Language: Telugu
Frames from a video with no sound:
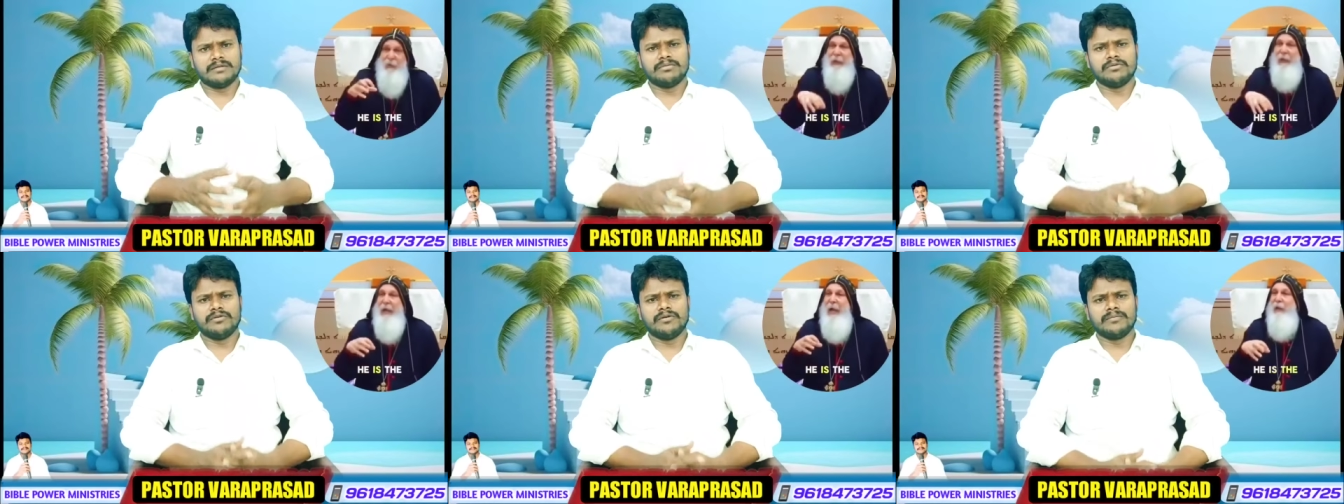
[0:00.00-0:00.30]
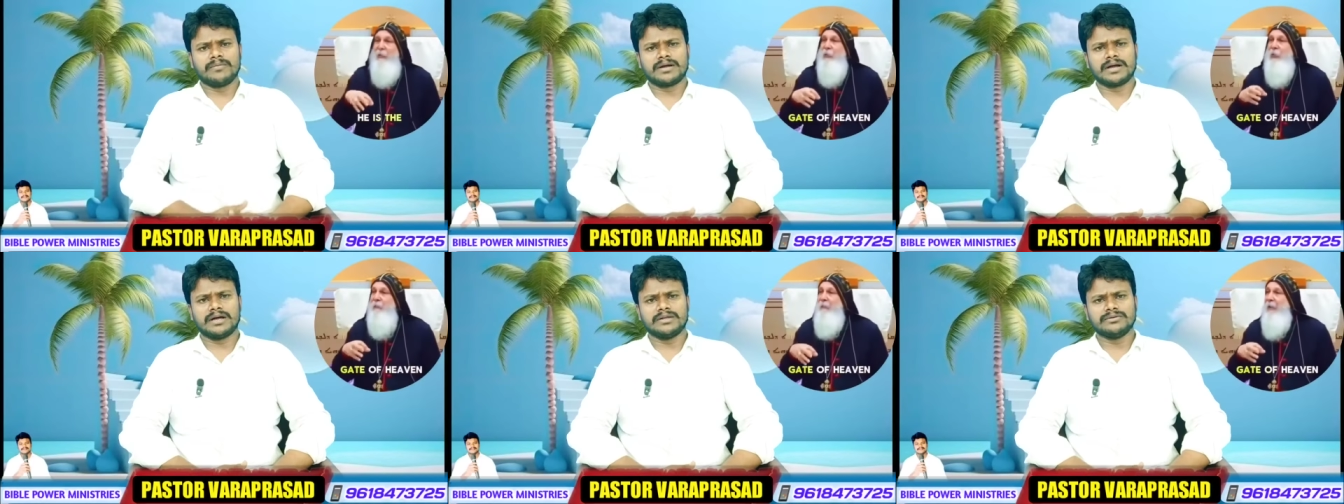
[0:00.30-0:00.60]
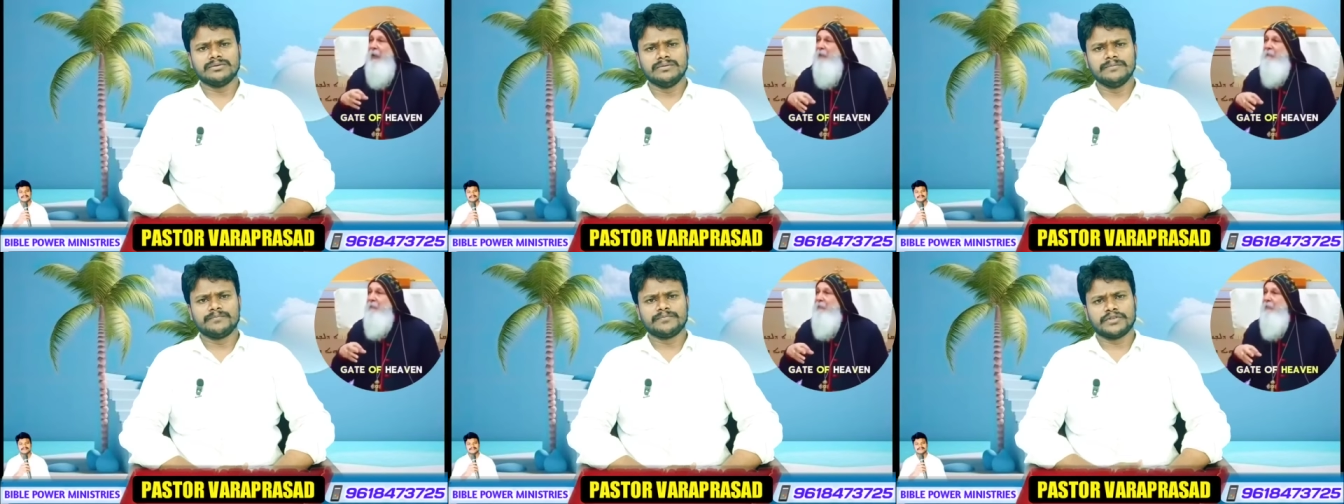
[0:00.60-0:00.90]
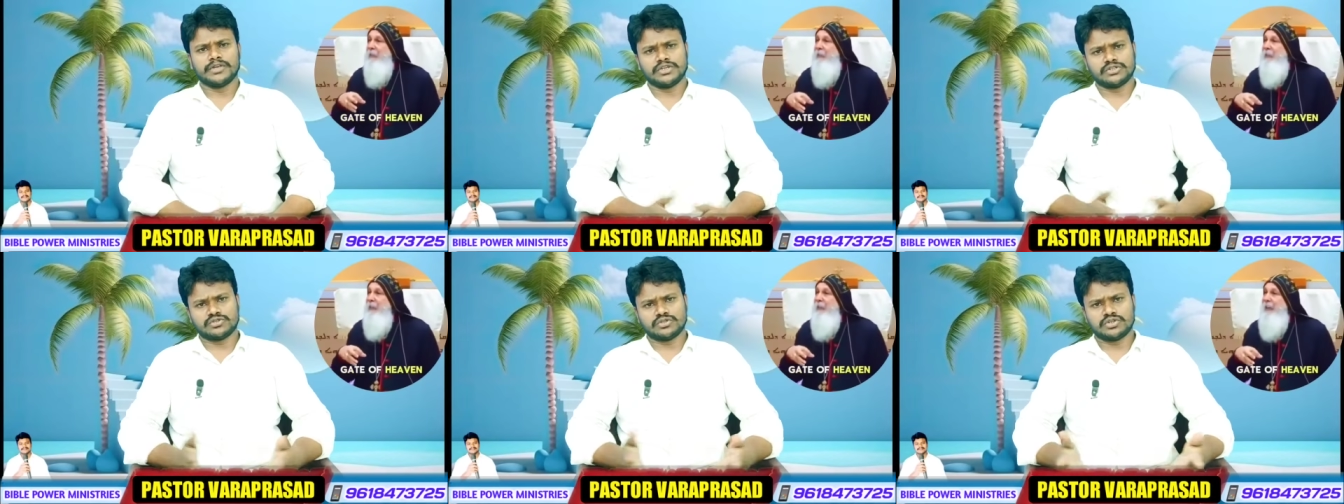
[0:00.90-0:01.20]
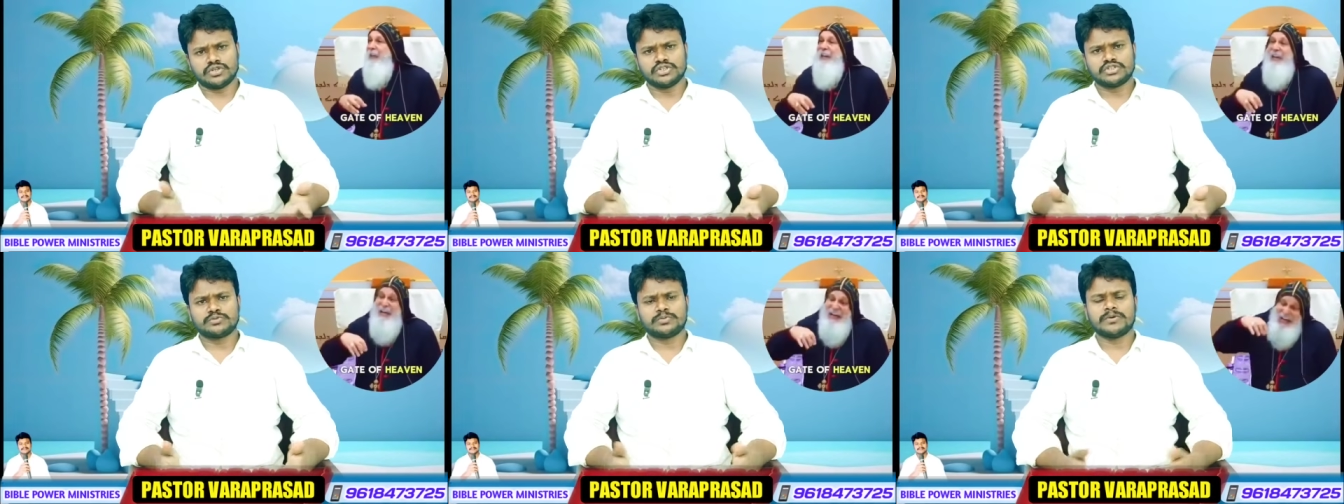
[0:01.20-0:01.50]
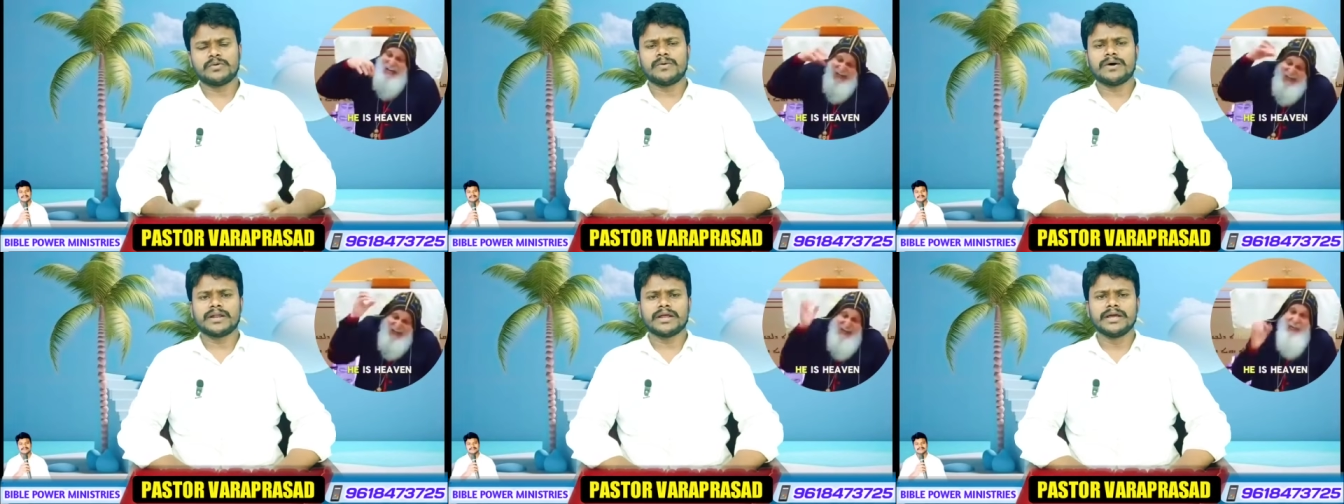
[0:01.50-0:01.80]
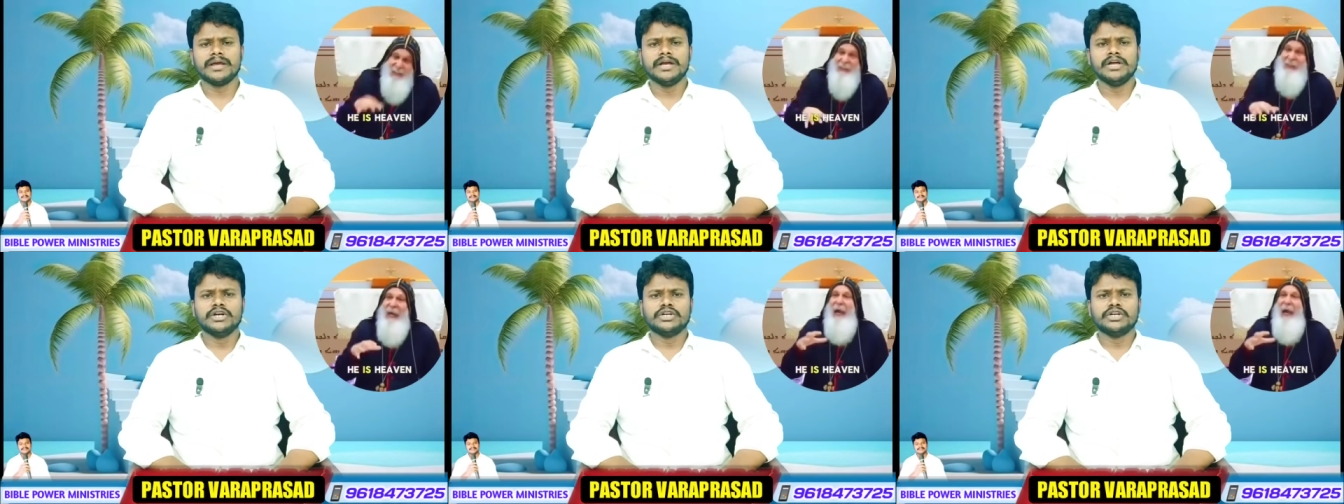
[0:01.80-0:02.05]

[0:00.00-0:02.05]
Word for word: అనుభవం కాదు ఎస్ క్రీస్ ప్రభువారే